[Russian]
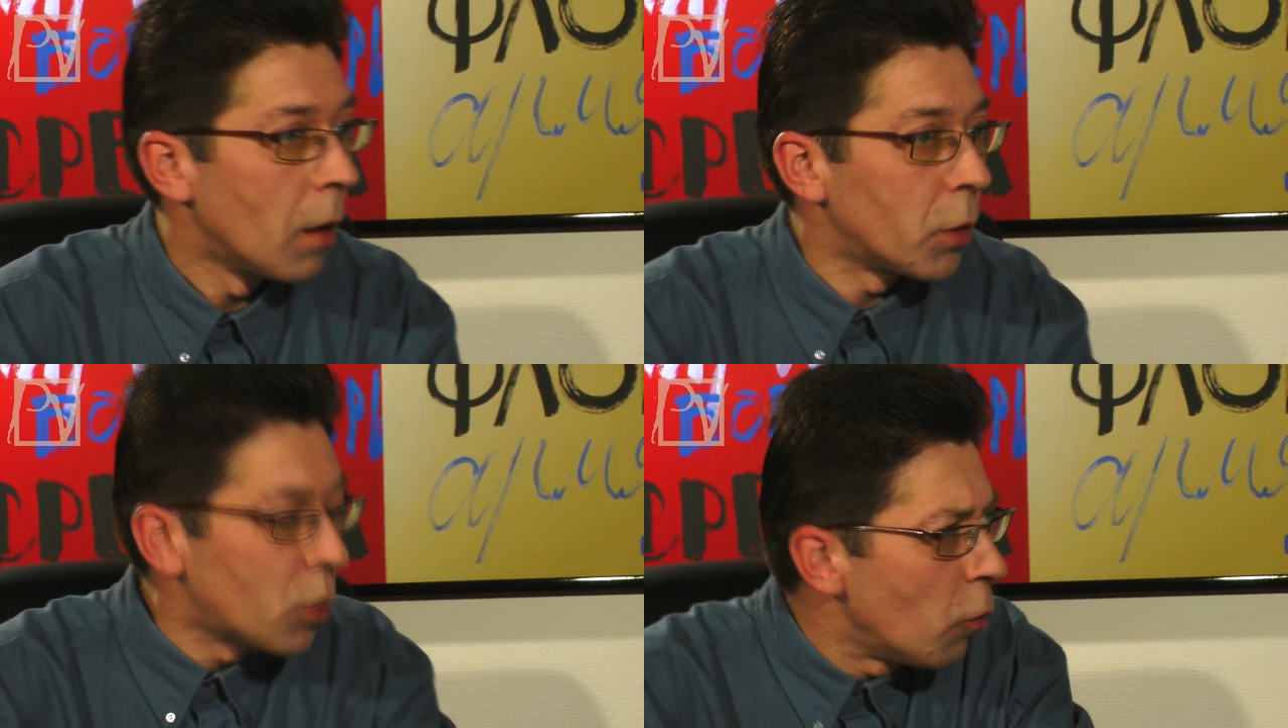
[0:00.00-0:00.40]

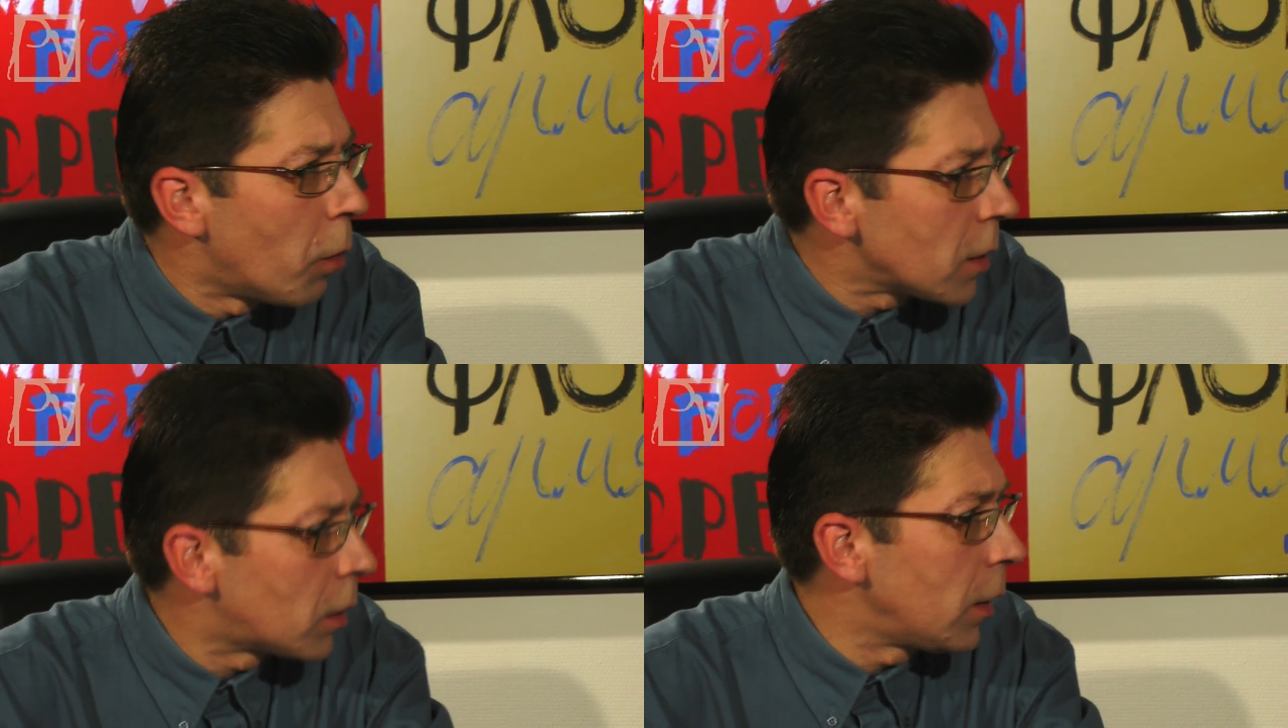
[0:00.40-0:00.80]
Почему
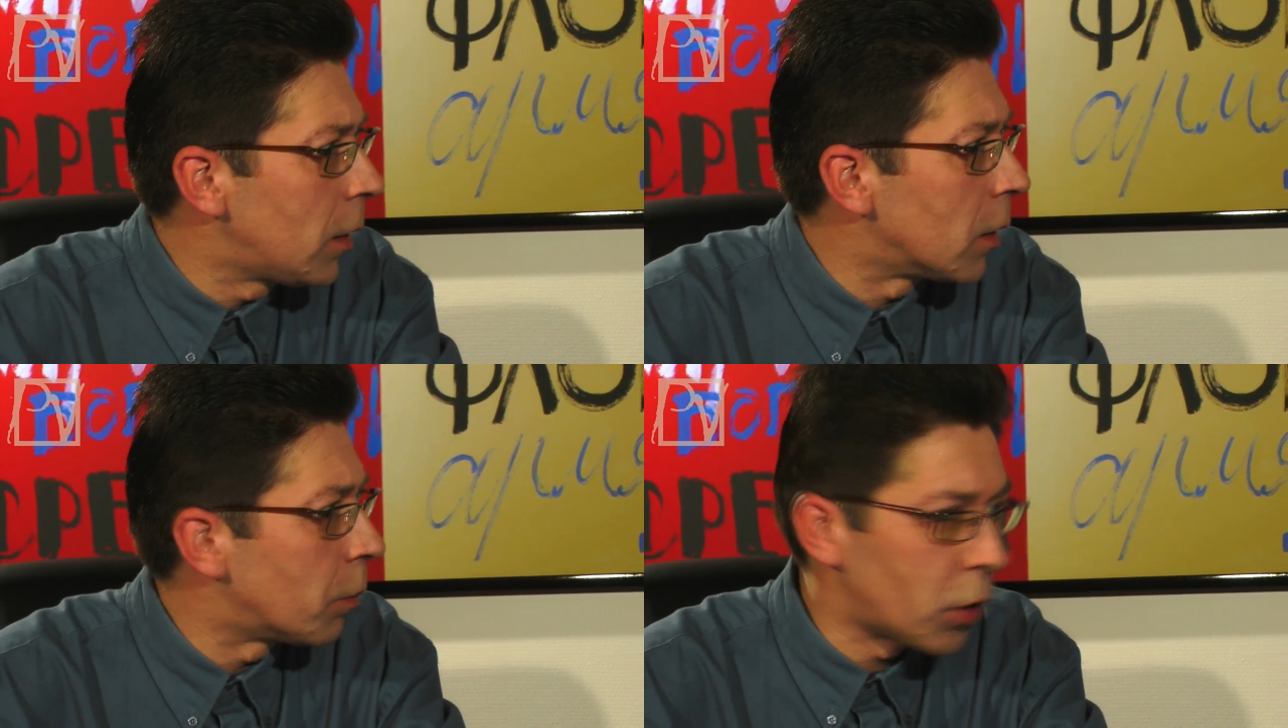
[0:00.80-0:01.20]

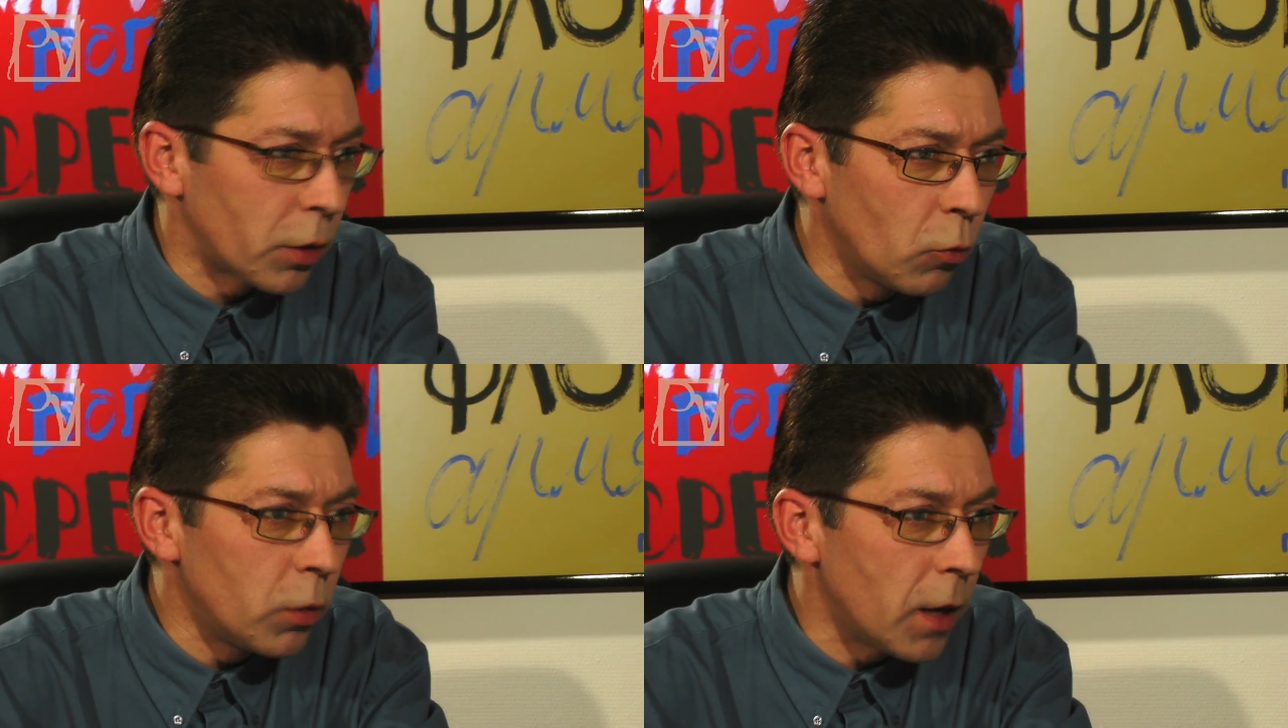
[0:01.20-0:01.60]
Бастрыкин?
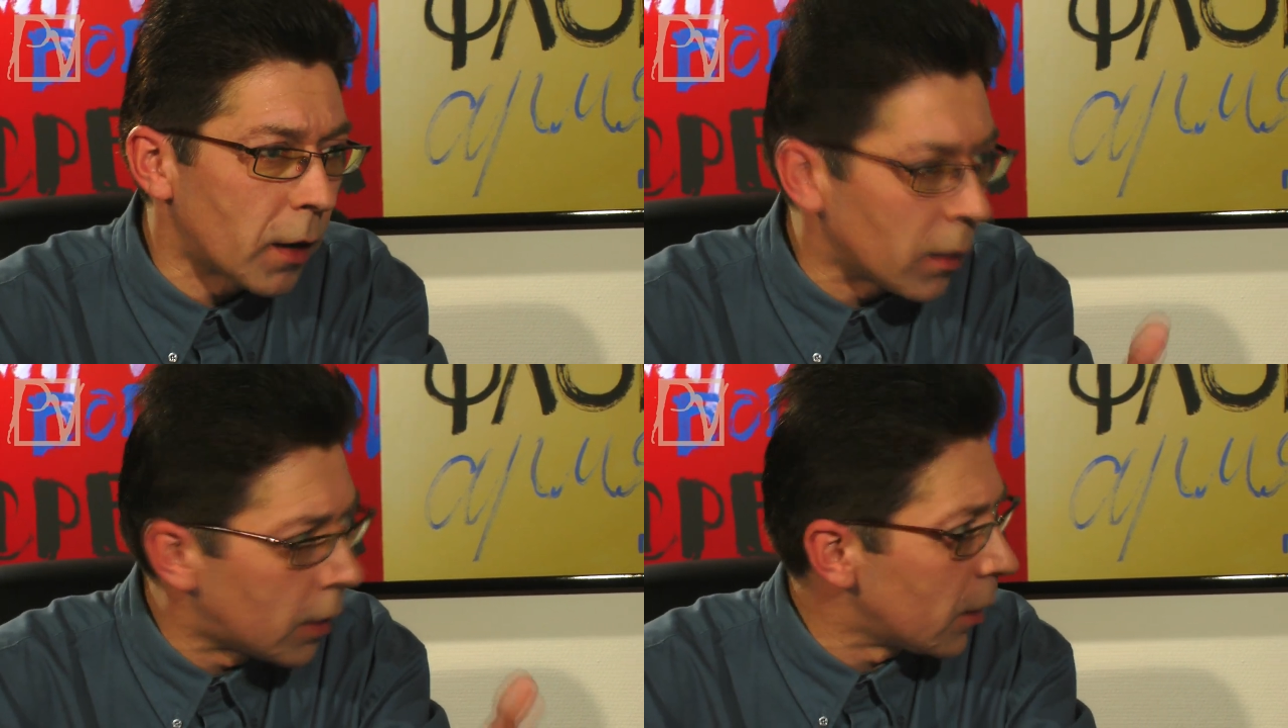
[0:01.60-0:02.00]
Почему не
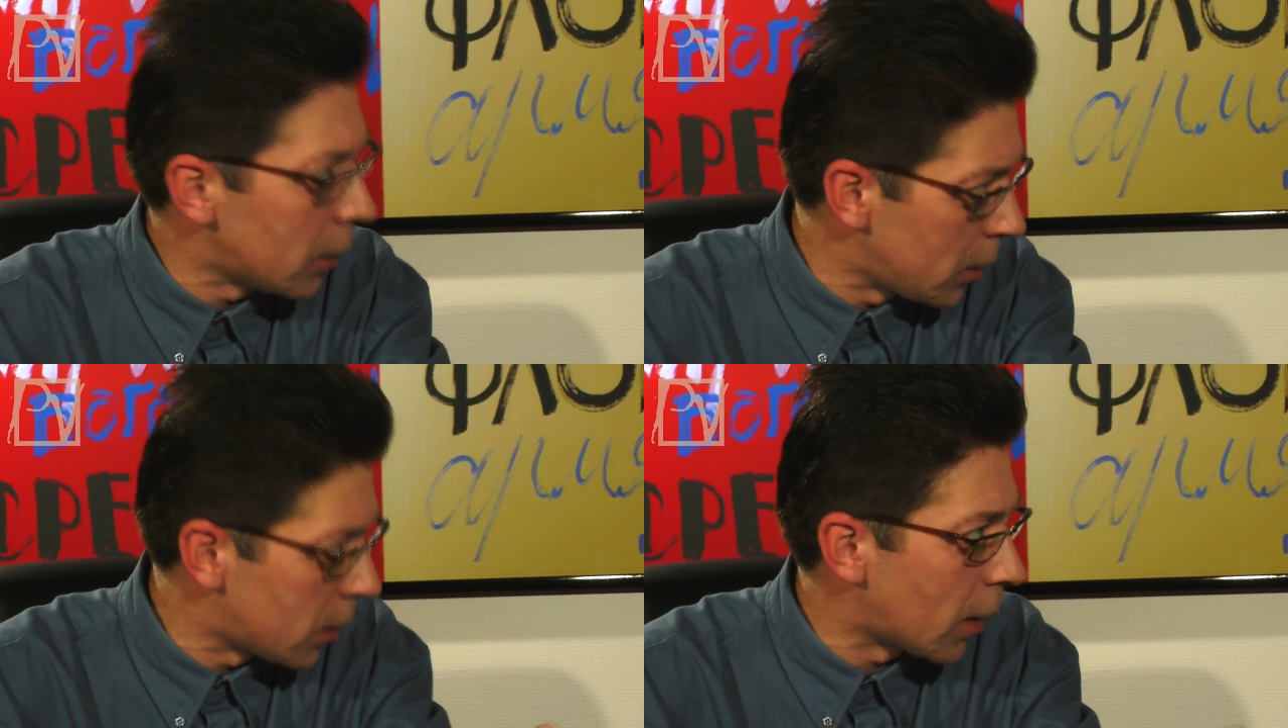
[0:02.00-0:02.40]

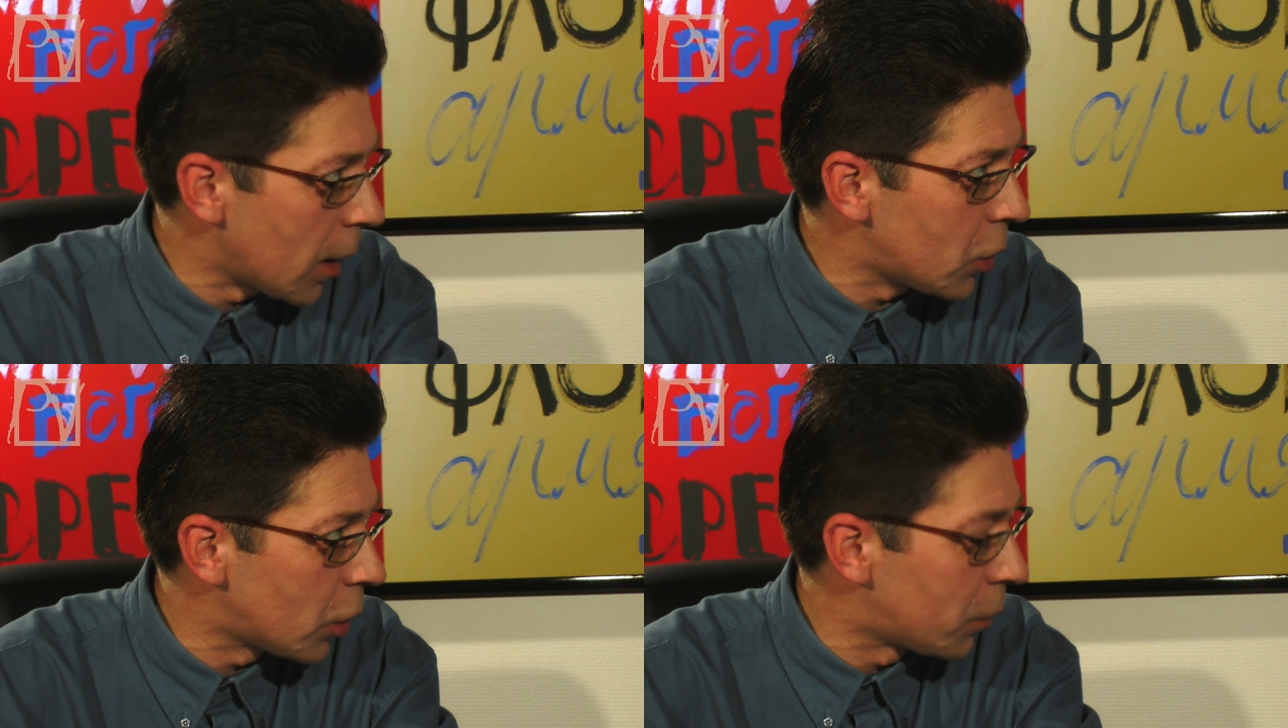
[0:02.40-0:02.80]
конкретный
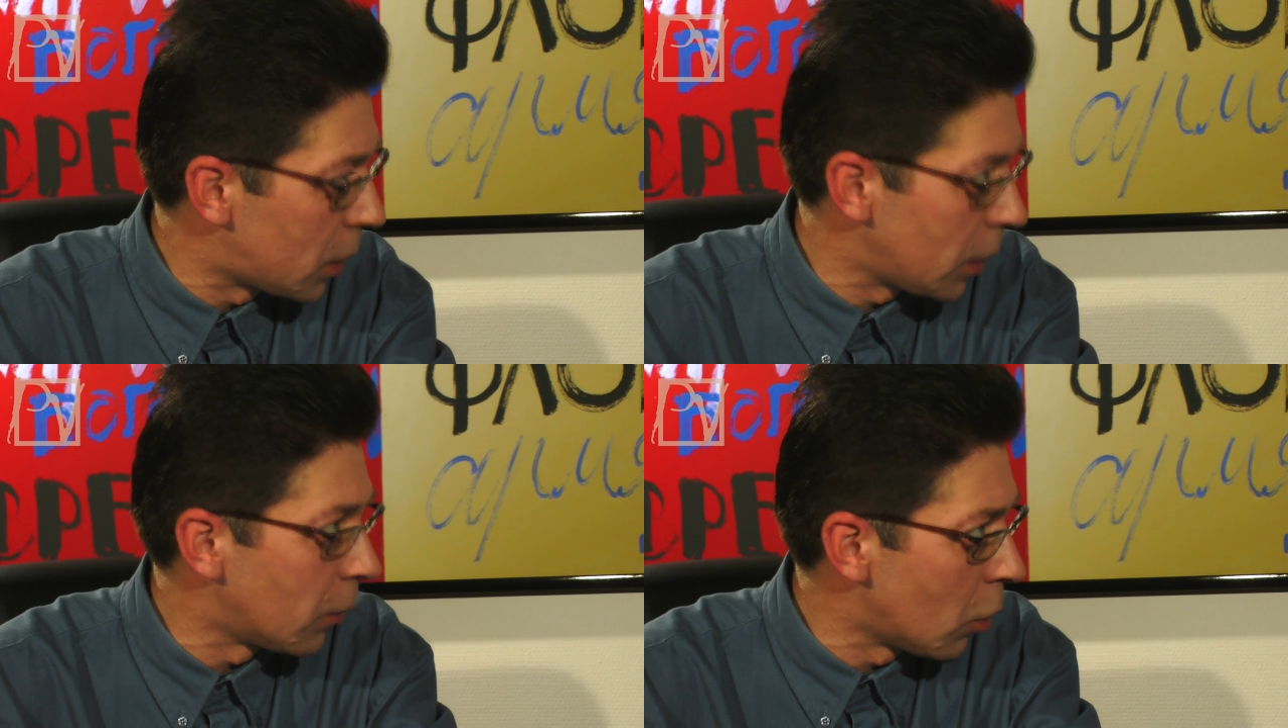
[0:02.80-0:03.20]
заказчик
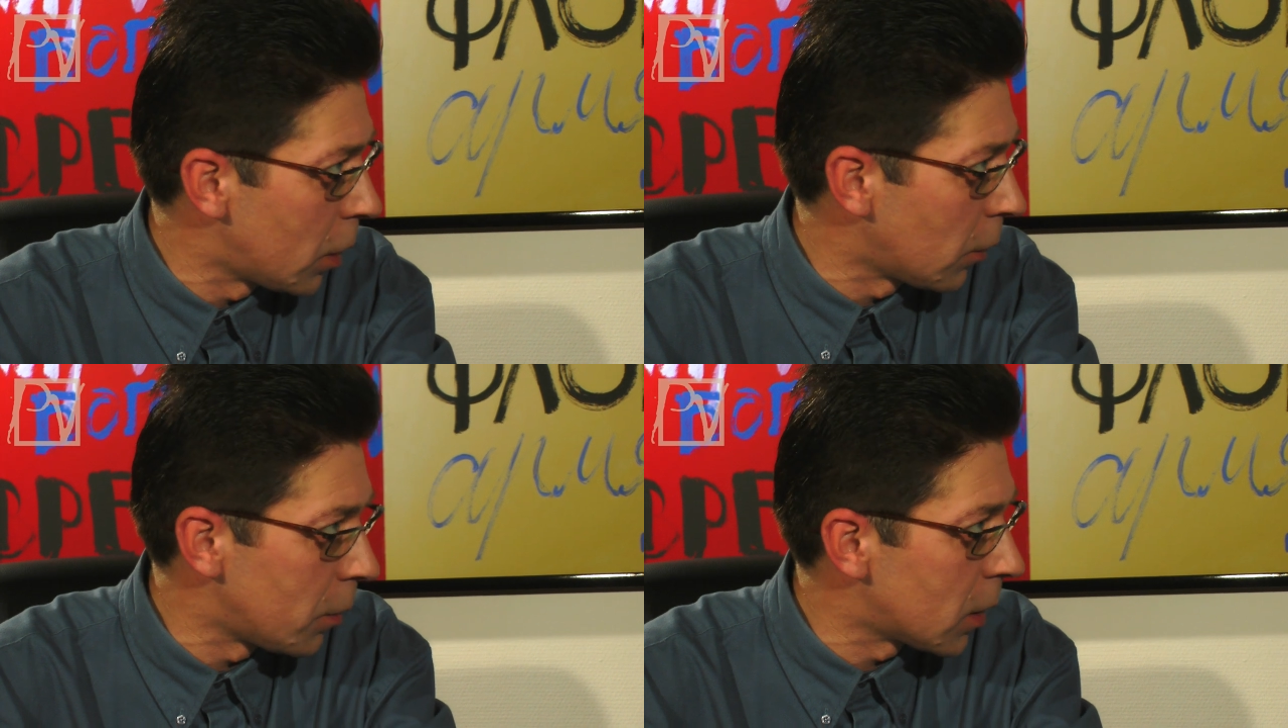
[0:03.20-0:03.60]
всего
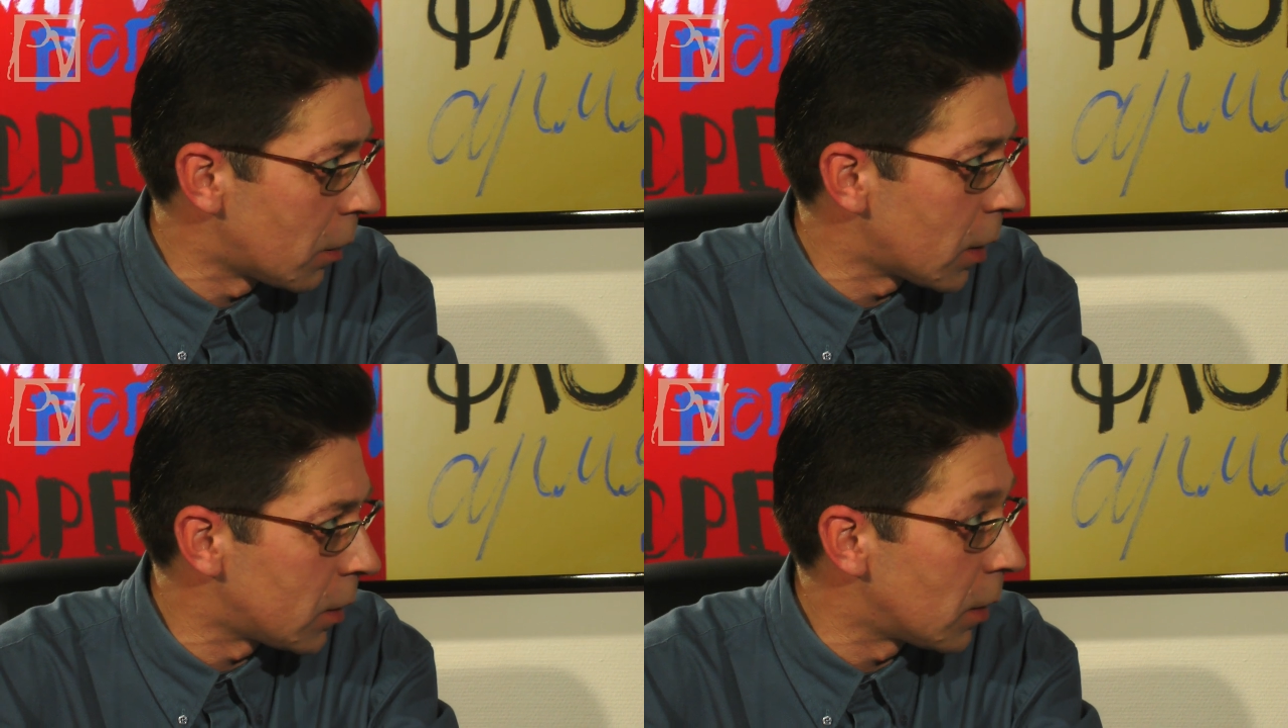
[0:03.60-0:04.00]
этого
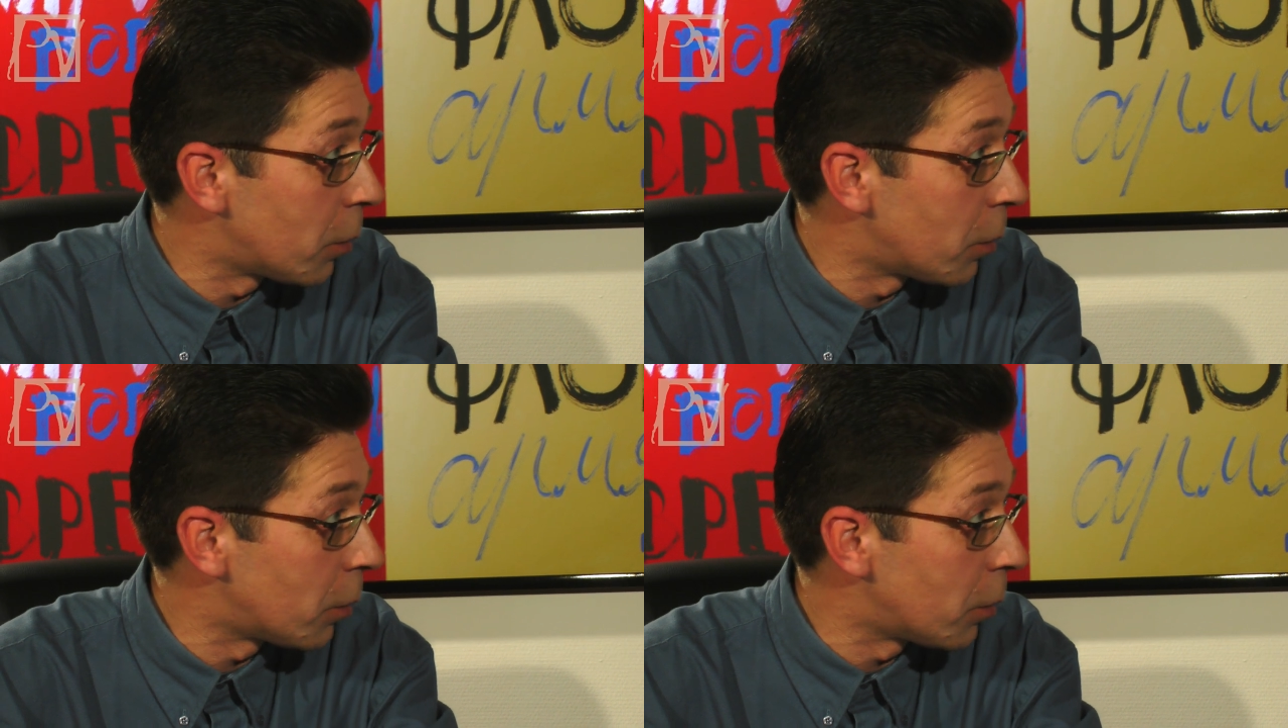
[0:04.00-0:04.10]
безобразия?